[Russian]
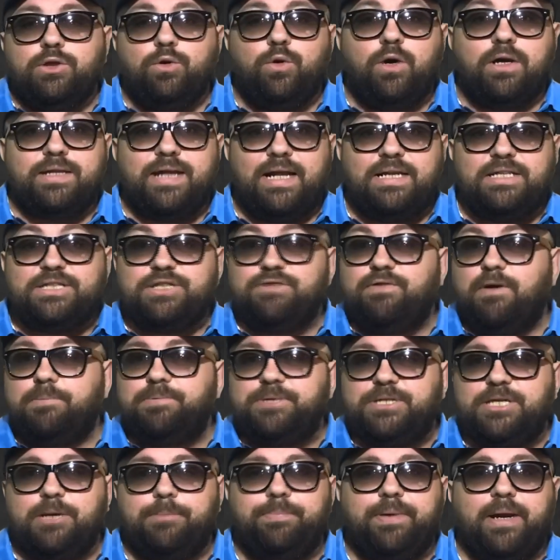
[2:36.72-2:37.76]
Ну а дальше
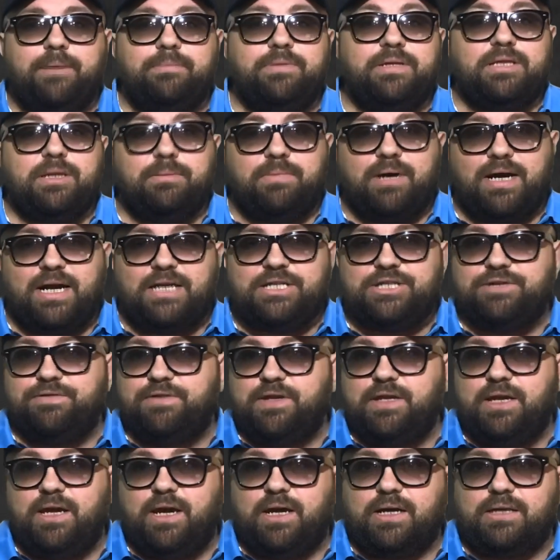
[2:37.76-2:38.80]
вообще прям не
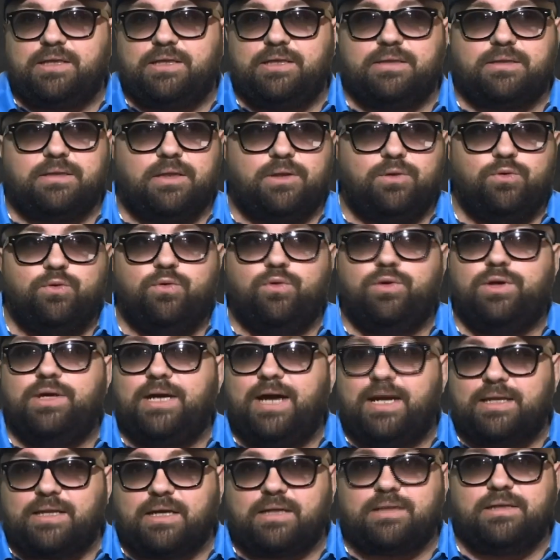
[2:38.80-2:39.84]
заморачивание артиста. Ну,
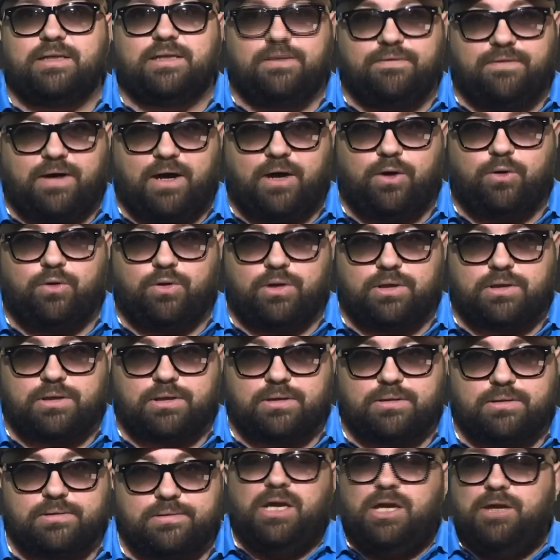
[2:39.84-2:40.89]
я так называю
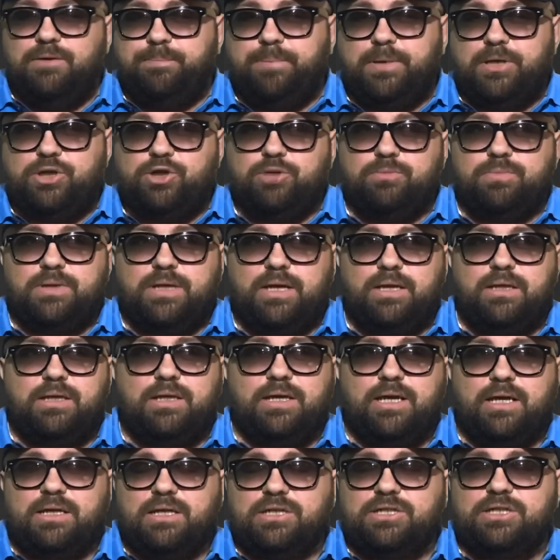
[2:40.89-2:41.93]
это. И причем, знаете,
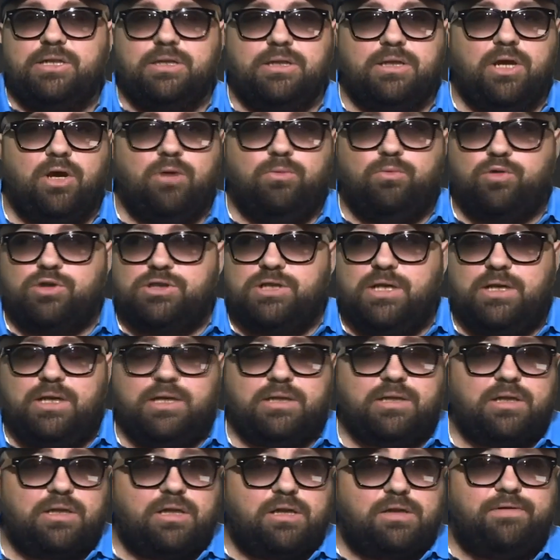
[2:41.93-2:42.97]
я даже не знаю, можно ли
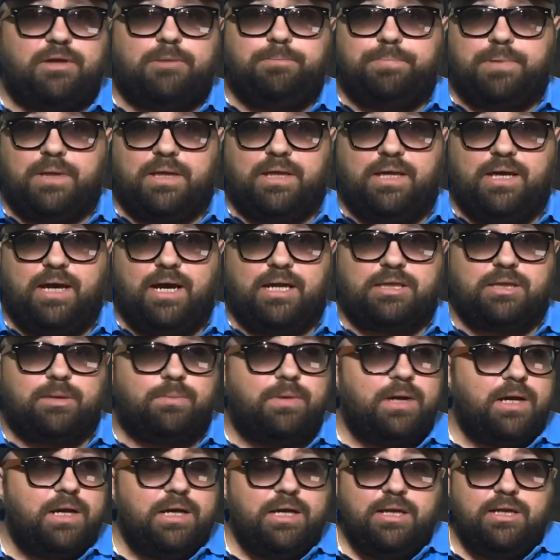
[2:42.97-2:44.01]
это назвать плагиатом,
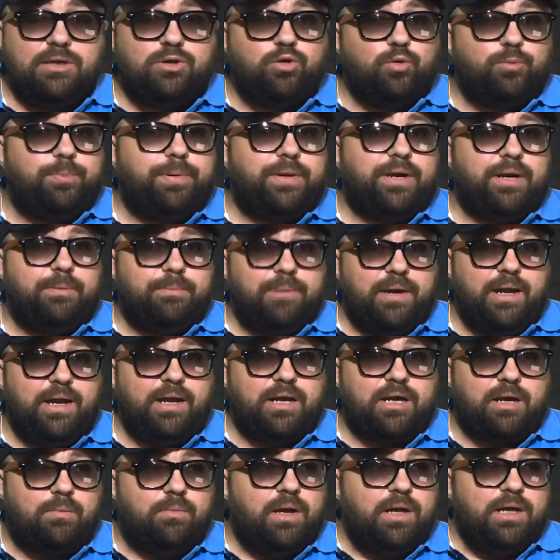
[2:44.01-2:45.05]
или тупо
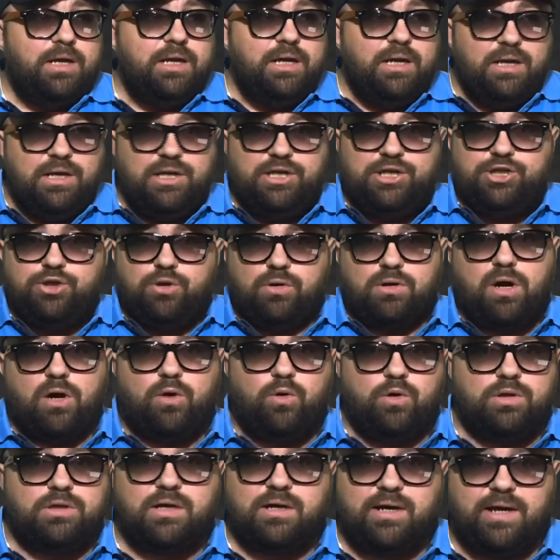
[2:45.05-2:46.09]
ремейком, или еще
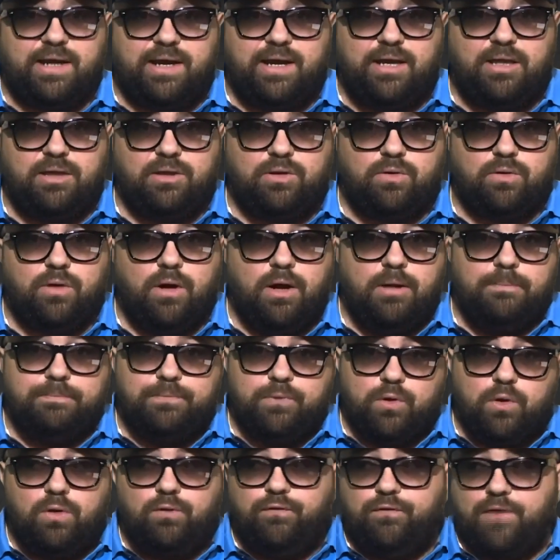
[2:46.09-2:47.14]
какой-то хренью.
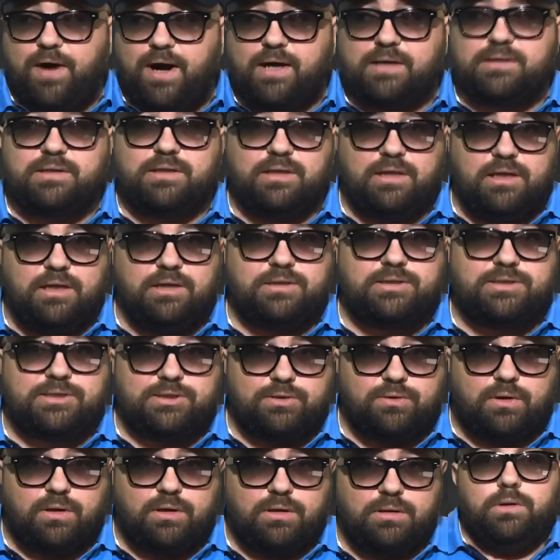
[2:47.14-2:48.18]
Но факт на
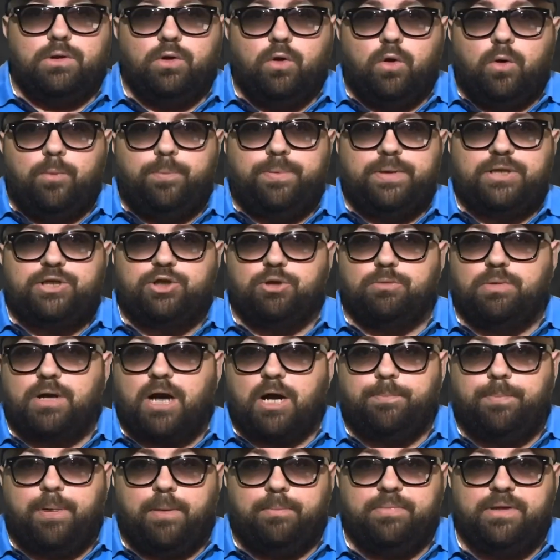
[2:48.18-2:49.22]
лицо. Но ну, причем,
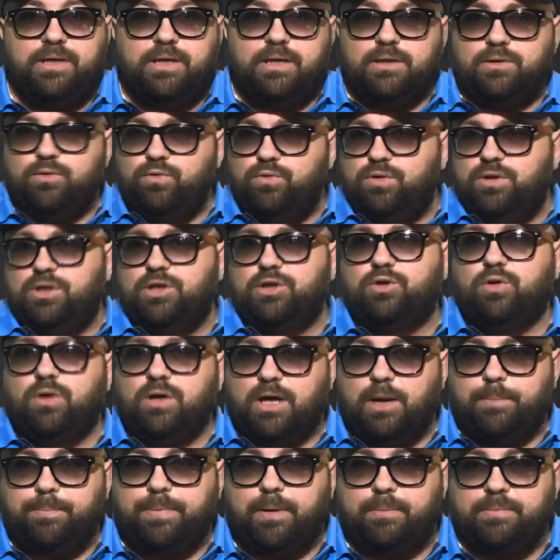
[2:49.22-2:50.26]
как по мне, ну и не
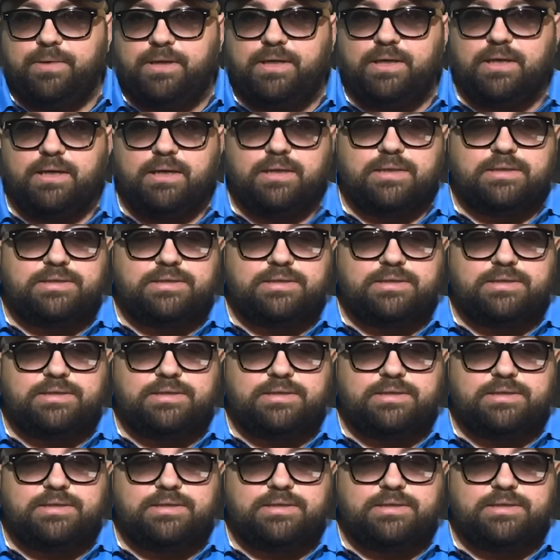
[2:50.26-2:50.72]
только по мне,